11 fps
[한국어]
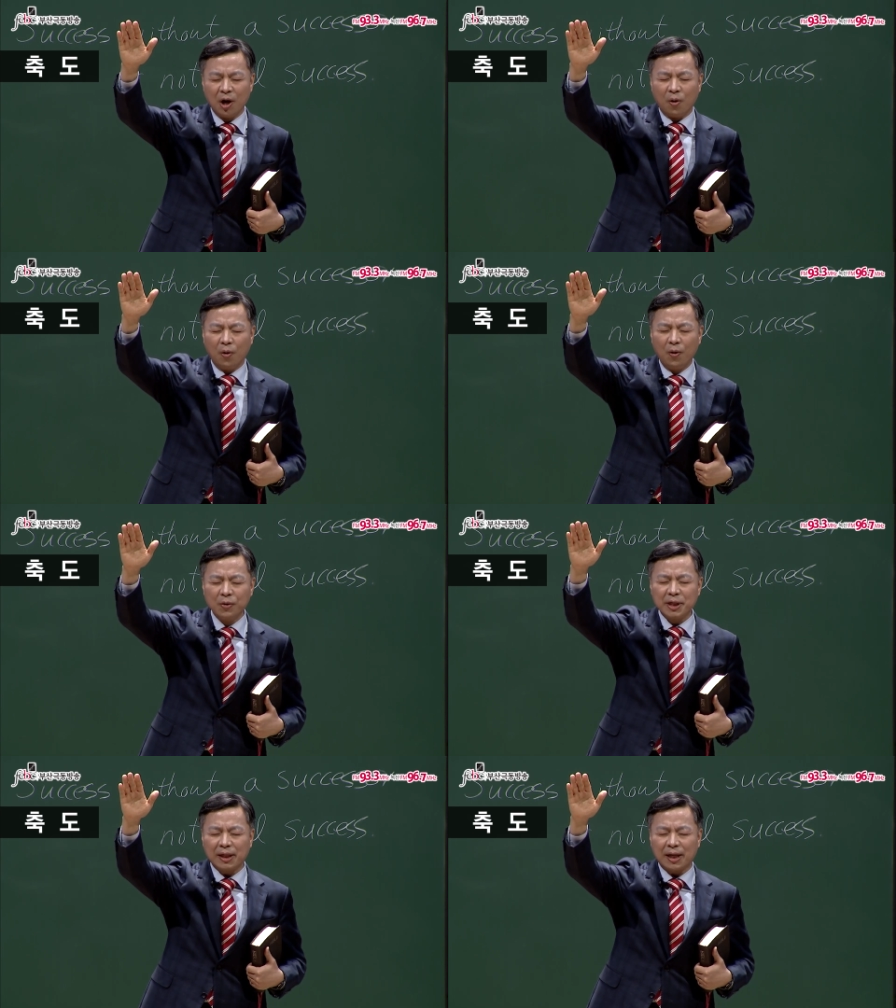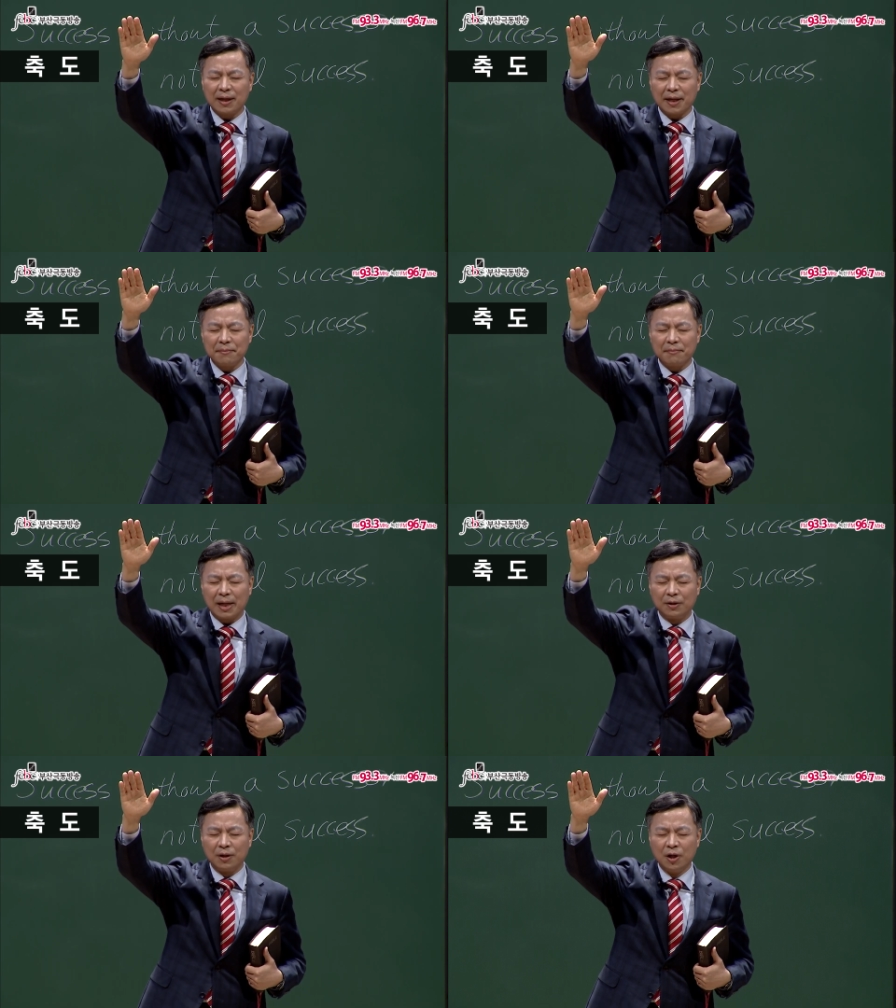오직
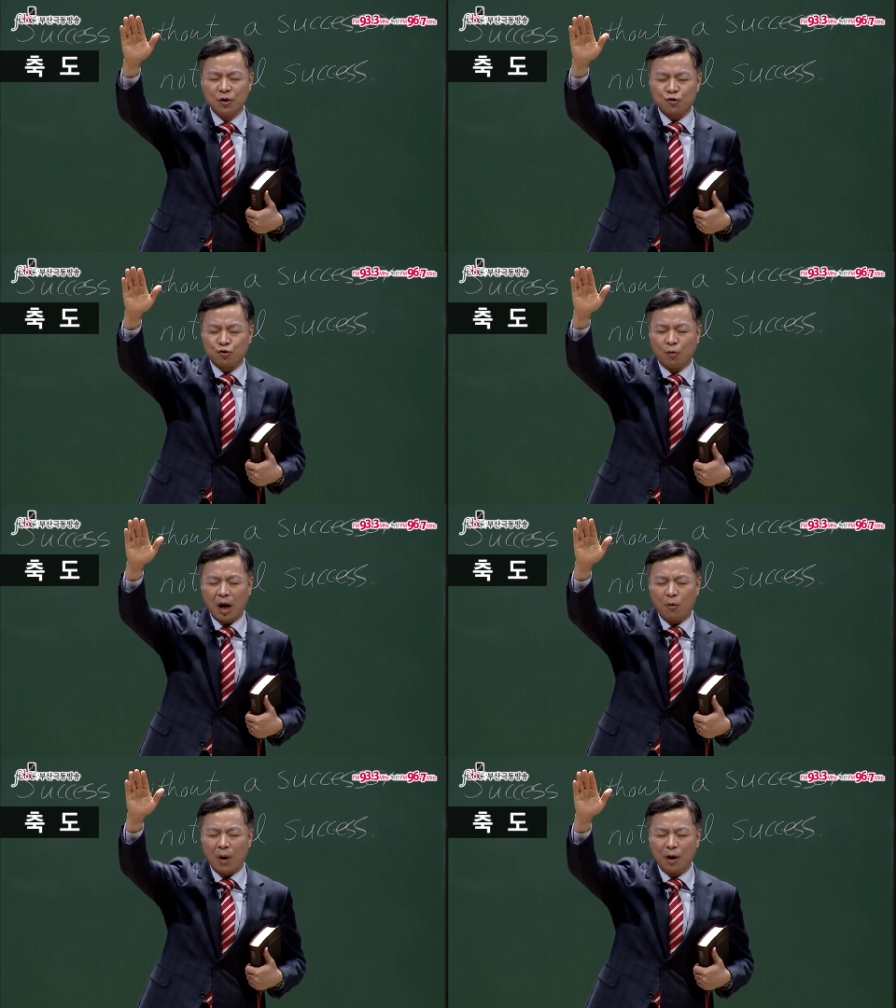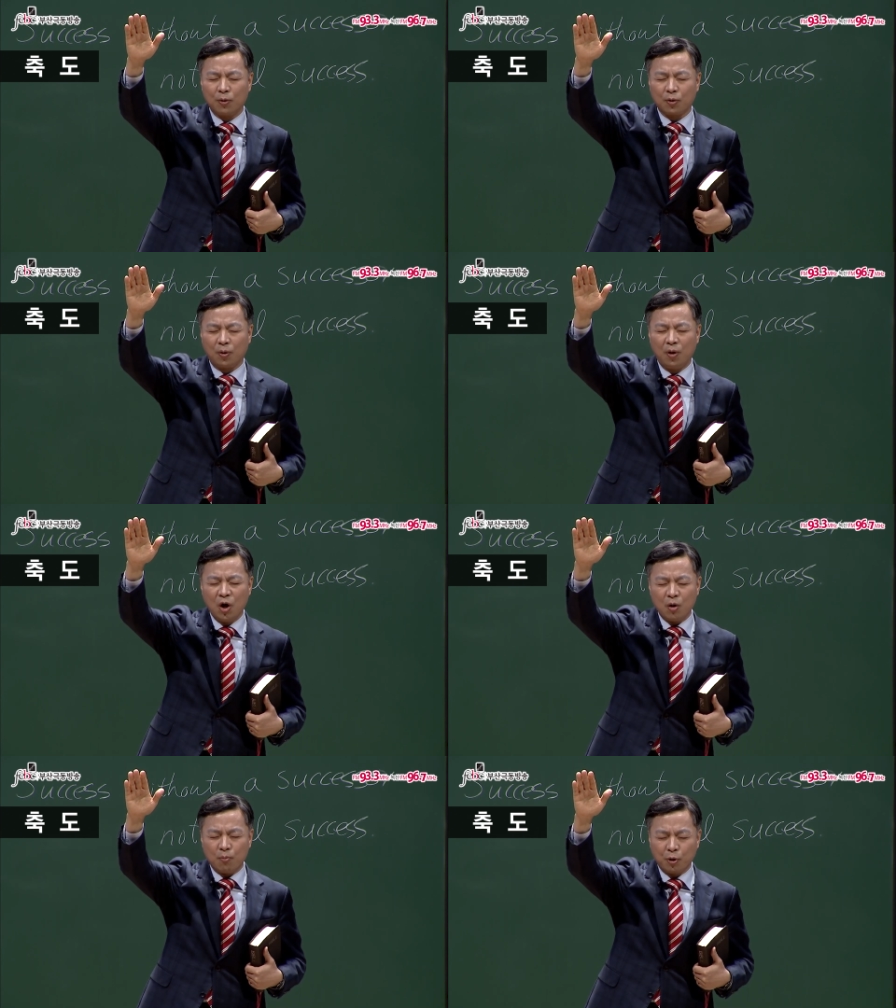하나님만을 주와 왕으로
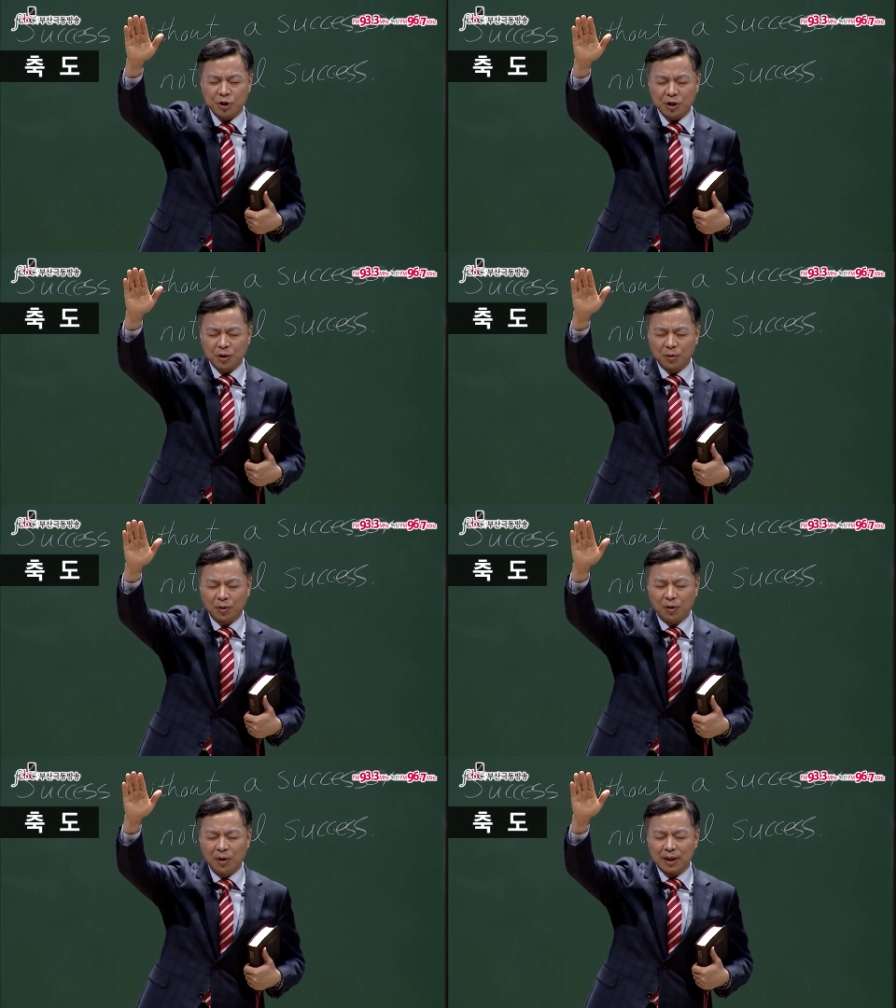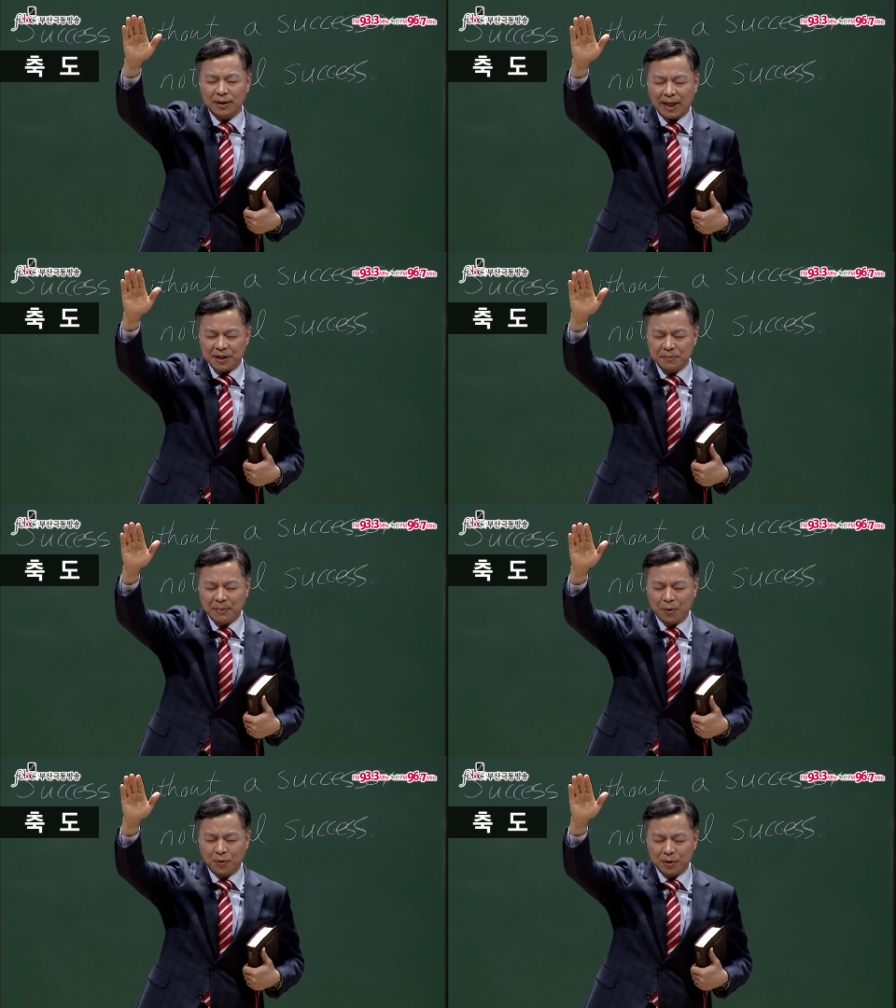모시기로
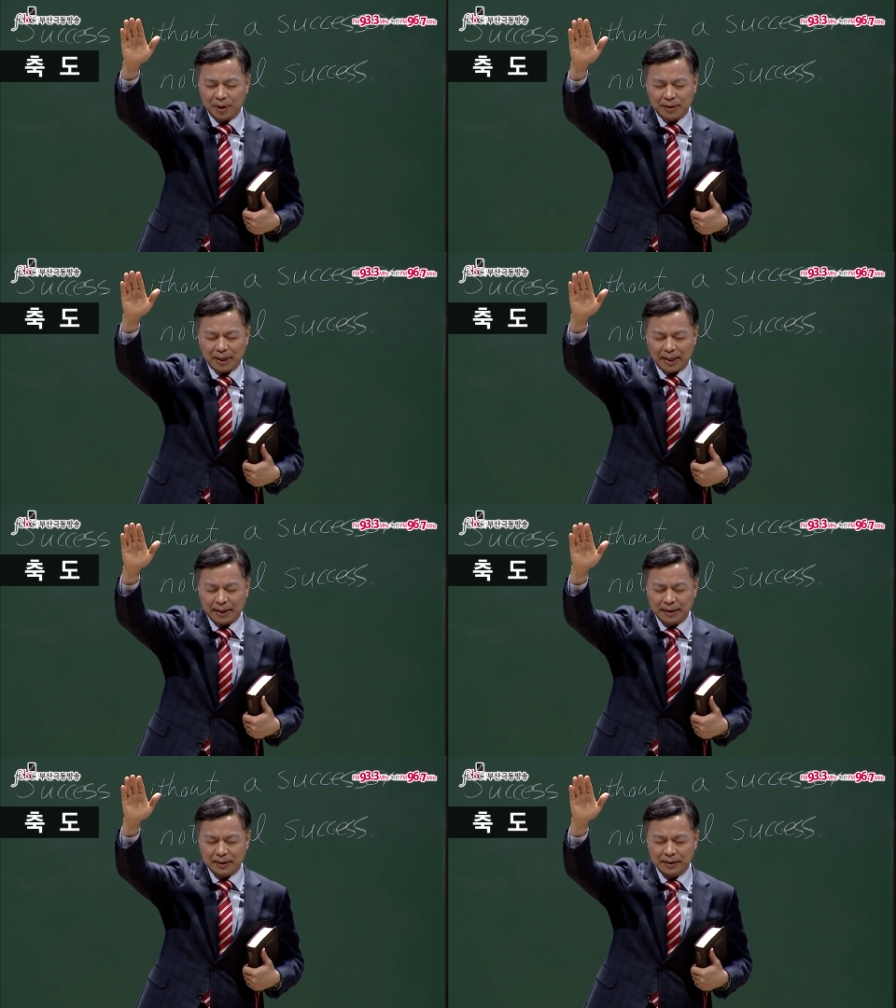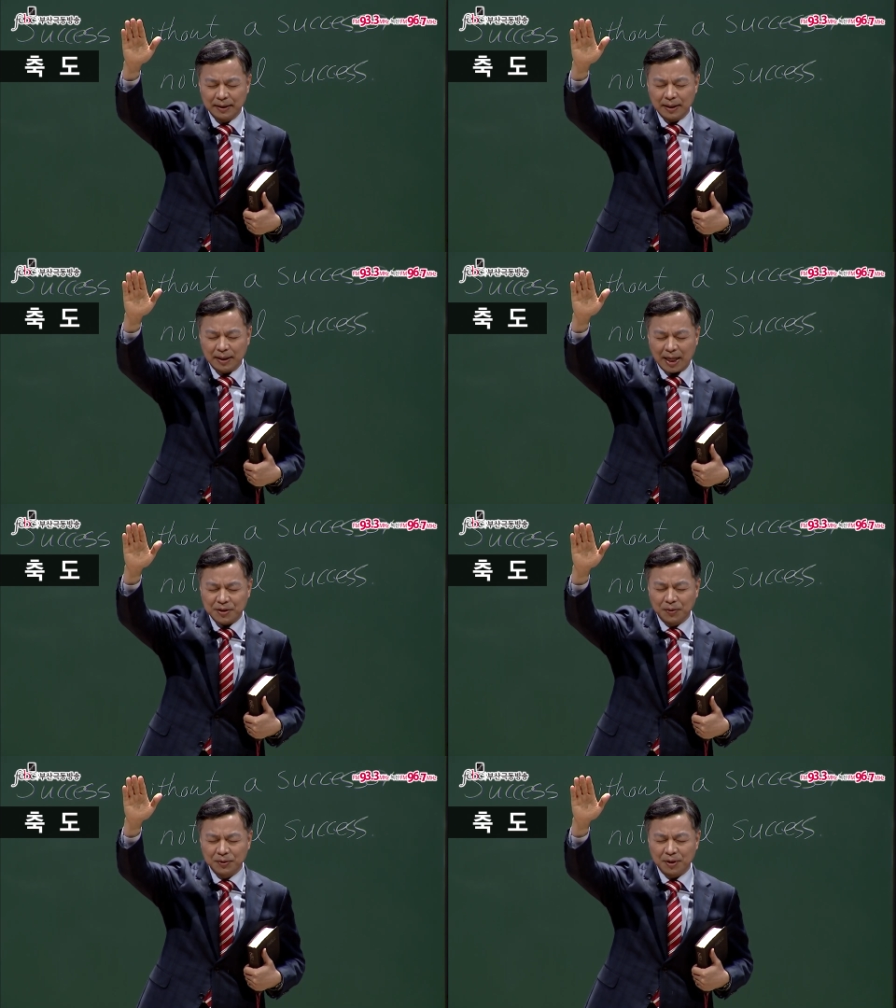다짐하고 결단하는
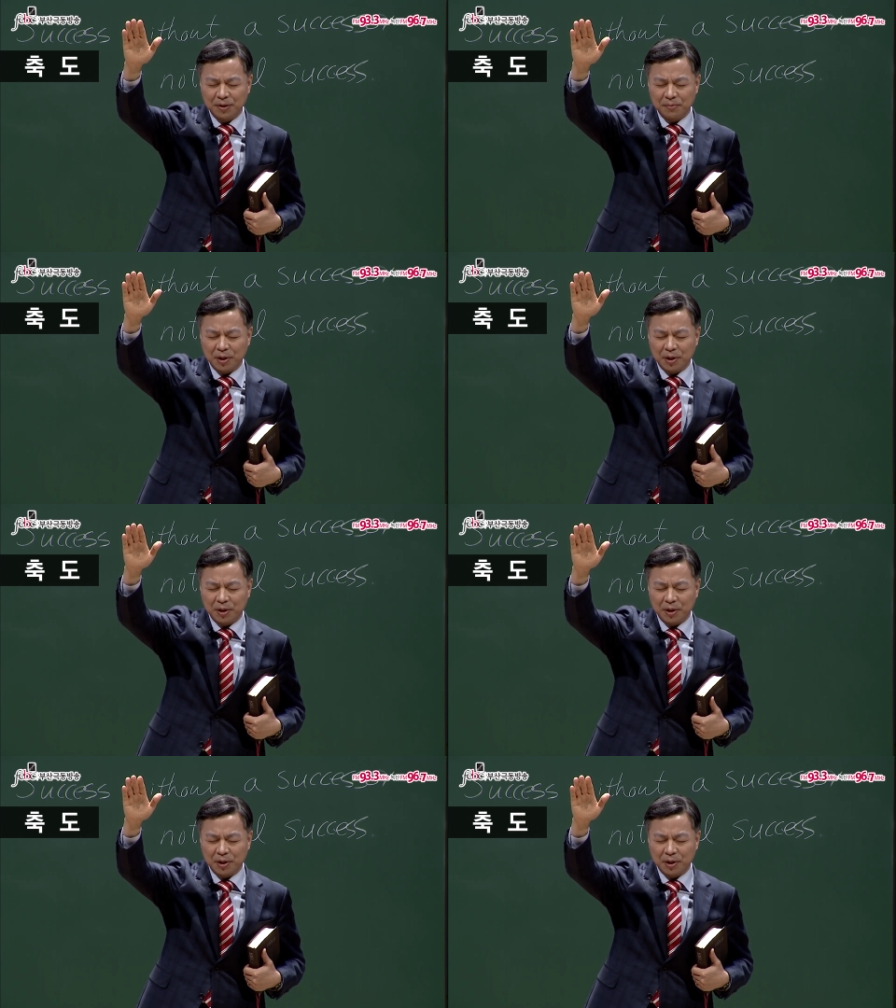가정들